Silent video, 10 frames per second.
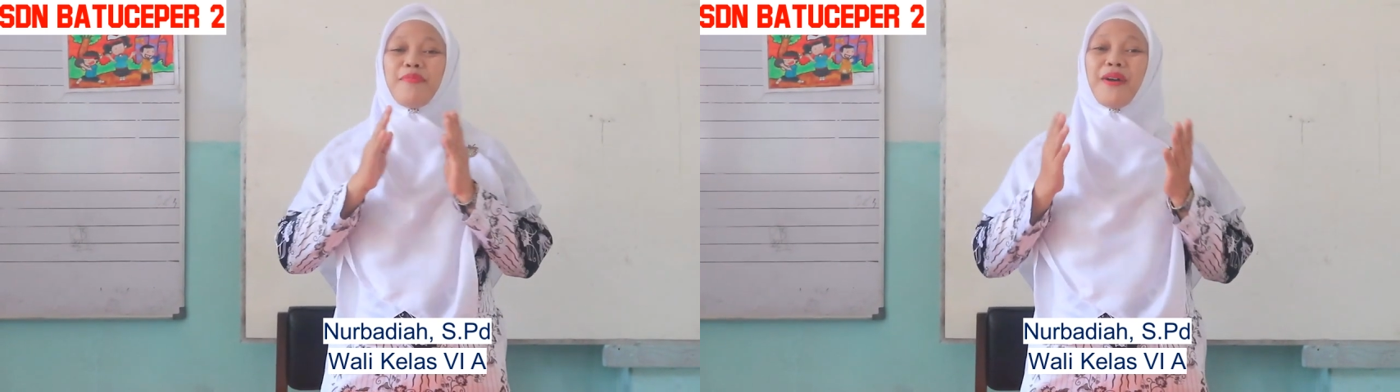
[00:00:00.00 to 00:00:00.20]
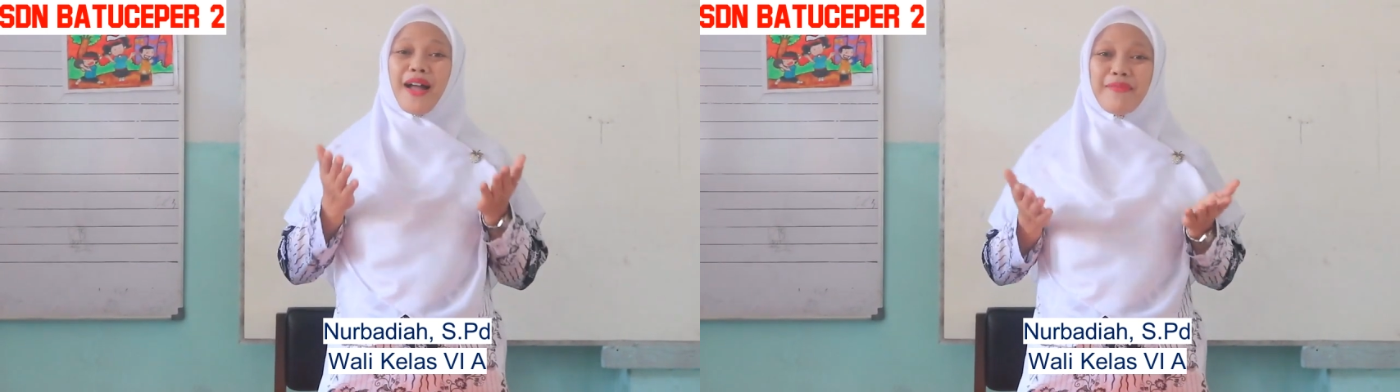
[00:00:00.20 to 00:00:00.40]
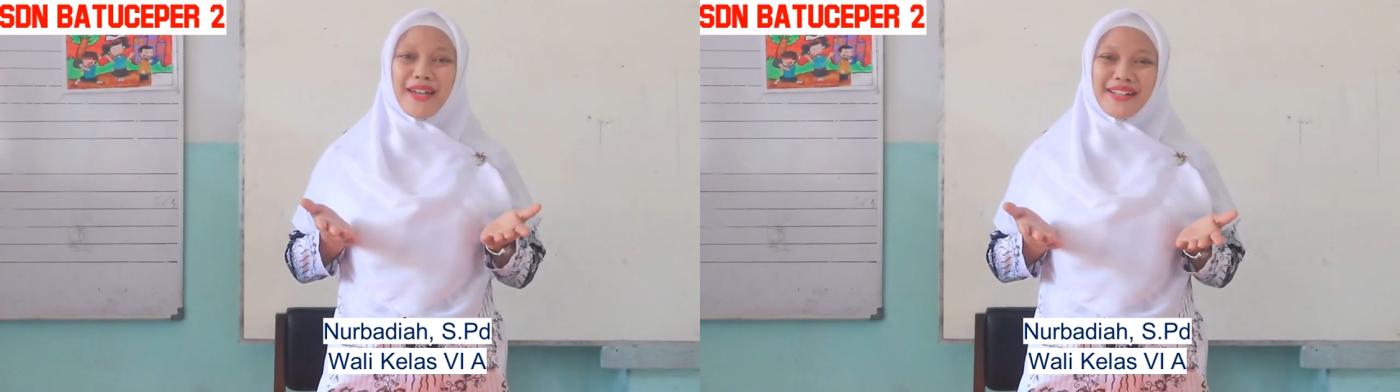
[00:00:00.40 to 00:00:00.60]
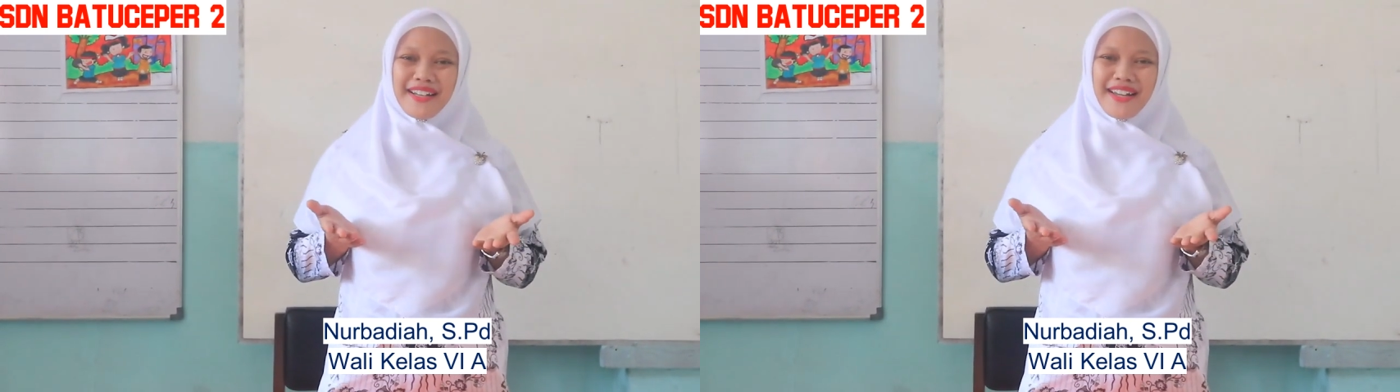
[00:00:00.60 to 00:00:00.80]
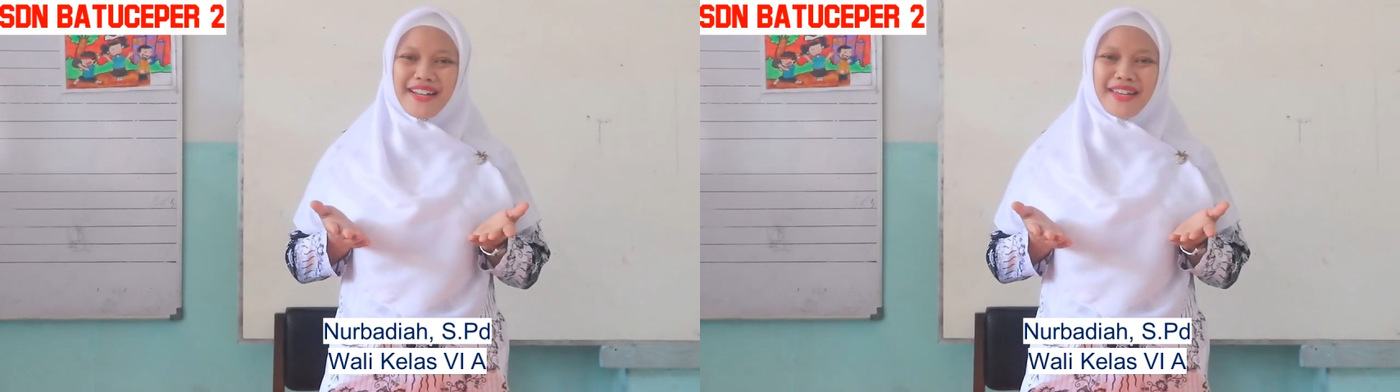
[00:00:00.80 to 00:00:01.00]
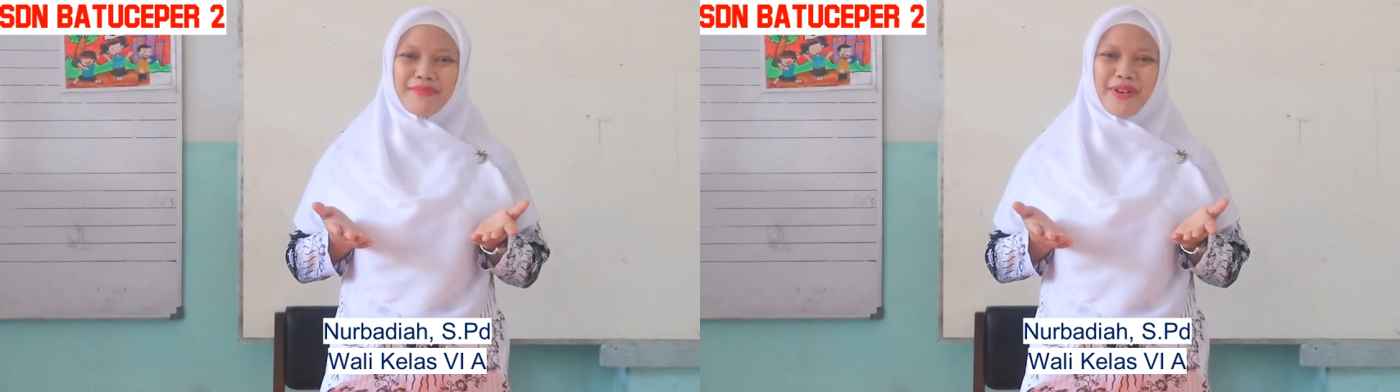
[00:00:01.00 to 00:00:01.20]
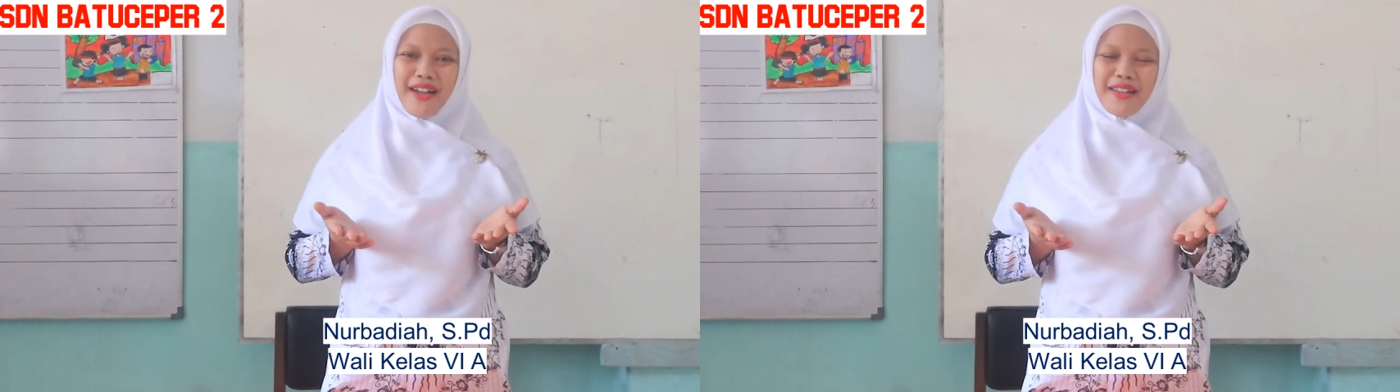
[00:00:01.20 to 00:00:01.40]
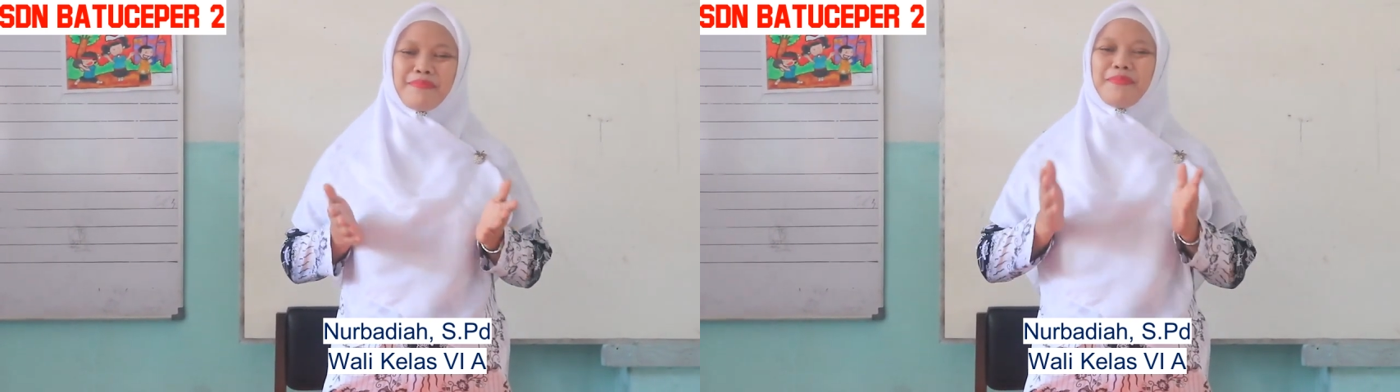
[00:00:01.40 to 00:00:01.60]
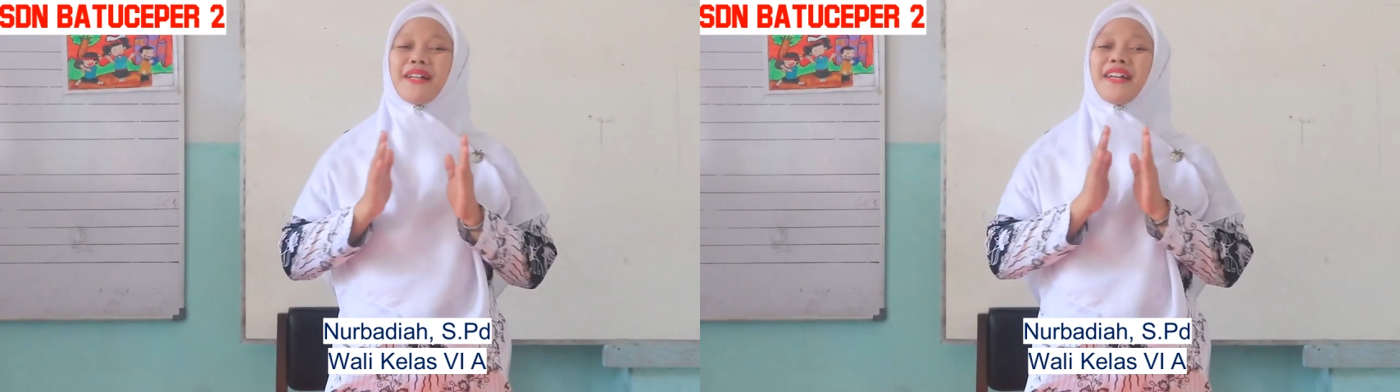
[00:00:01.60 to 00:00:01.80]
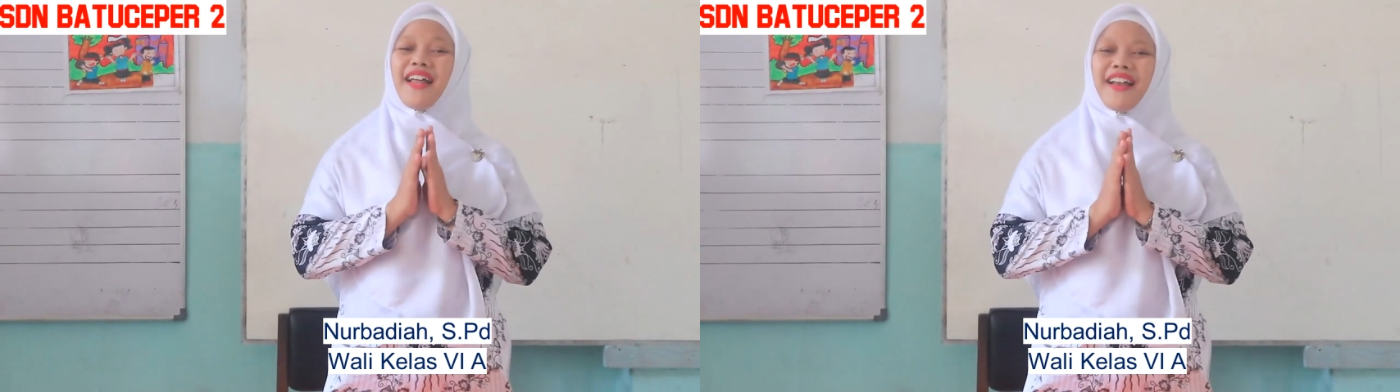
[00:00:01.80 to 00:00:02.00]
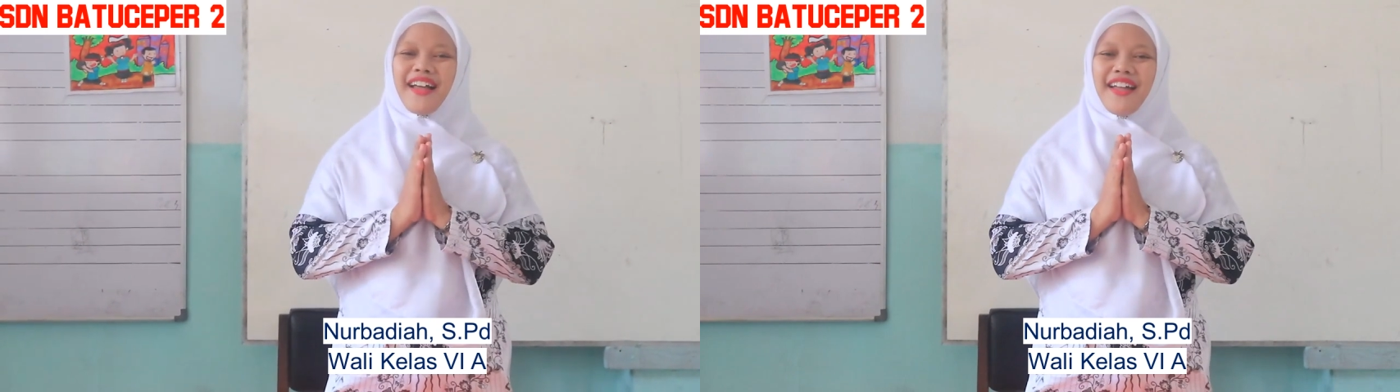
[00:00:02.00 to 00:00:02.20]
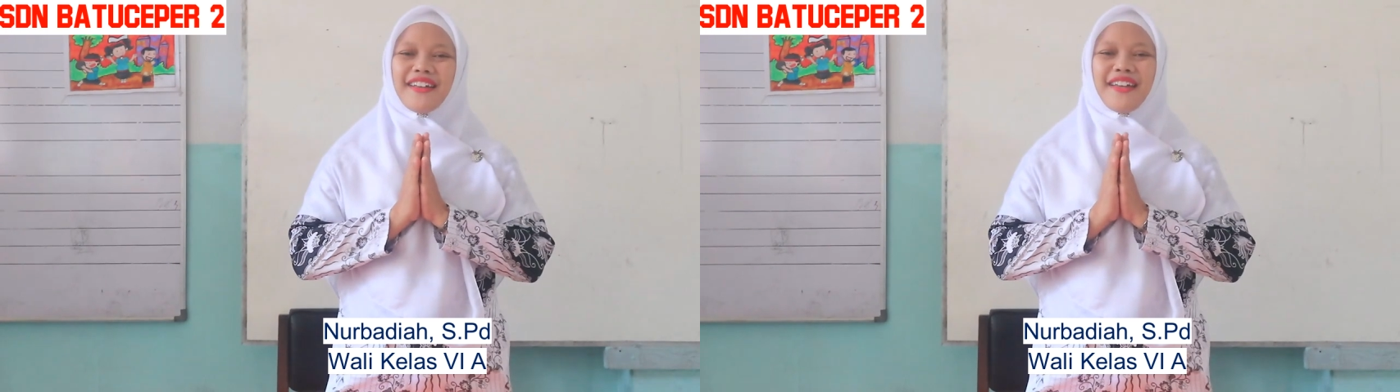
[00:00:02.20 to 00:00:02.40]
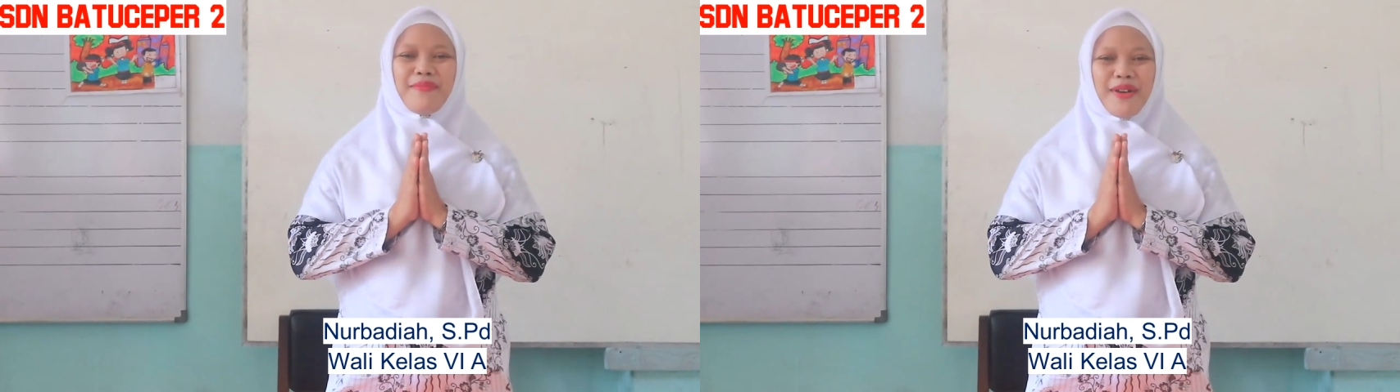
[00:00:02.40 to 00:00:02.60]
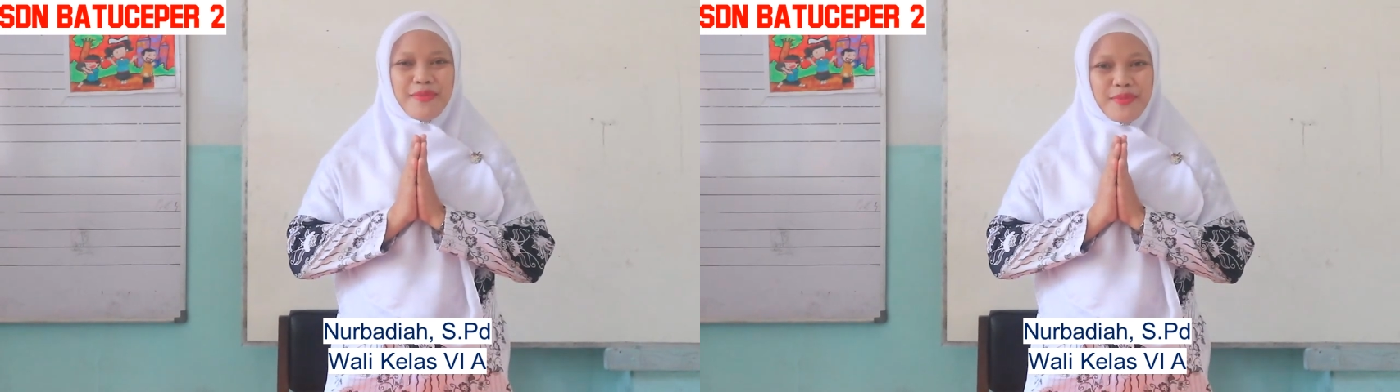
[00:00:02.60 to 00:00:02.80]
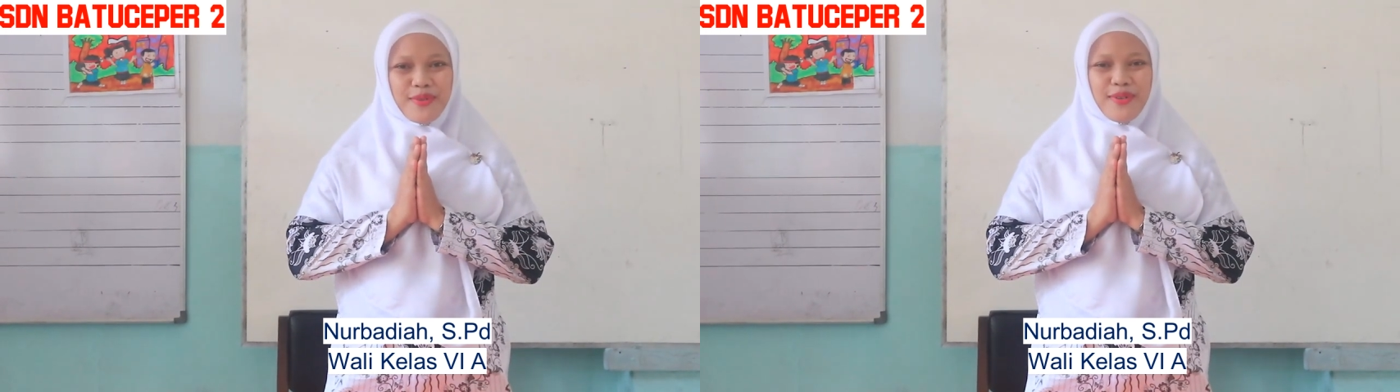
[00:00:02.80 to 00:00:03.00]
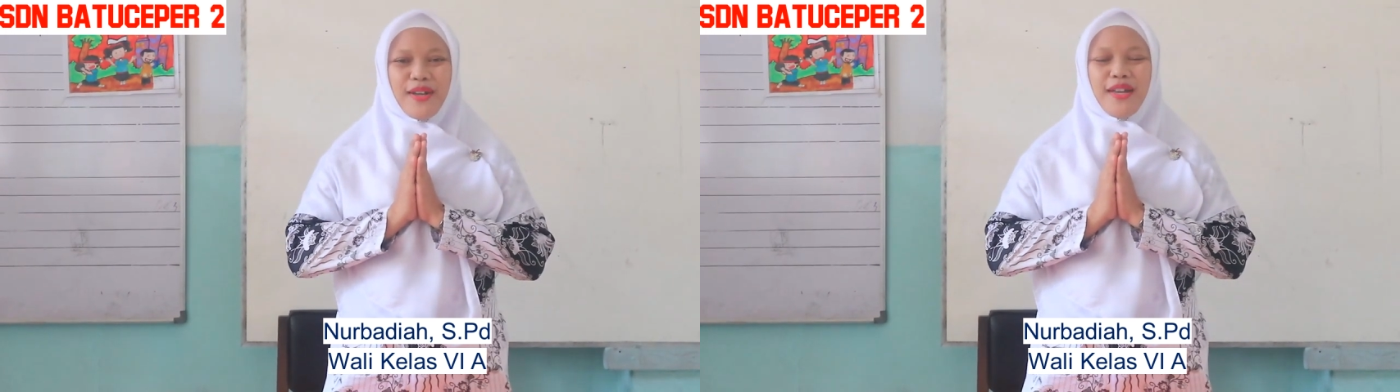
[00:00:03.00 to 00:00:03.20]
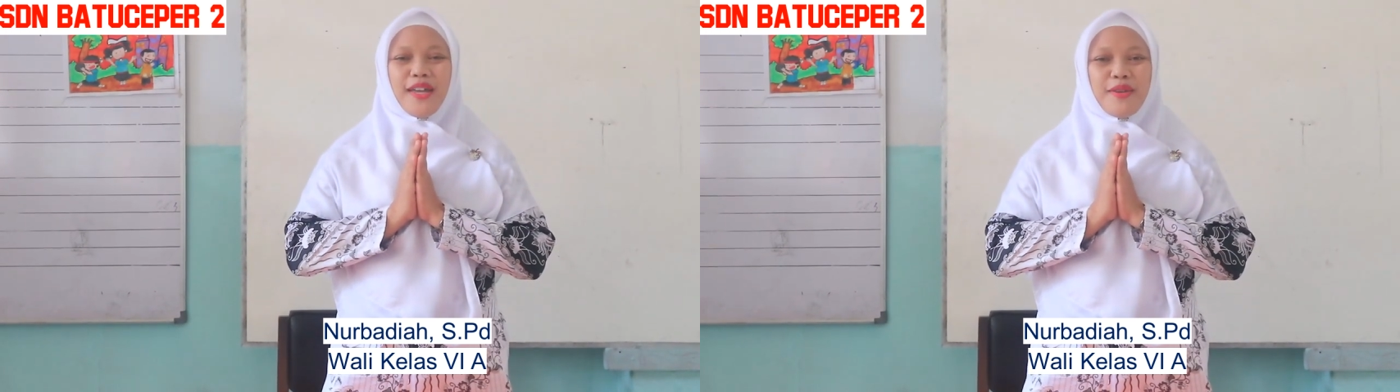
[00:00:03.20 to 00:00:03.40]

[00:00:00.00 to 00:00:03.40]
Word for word: Apa kabar anak-anak hebat? Perkenalkan nama Ibu,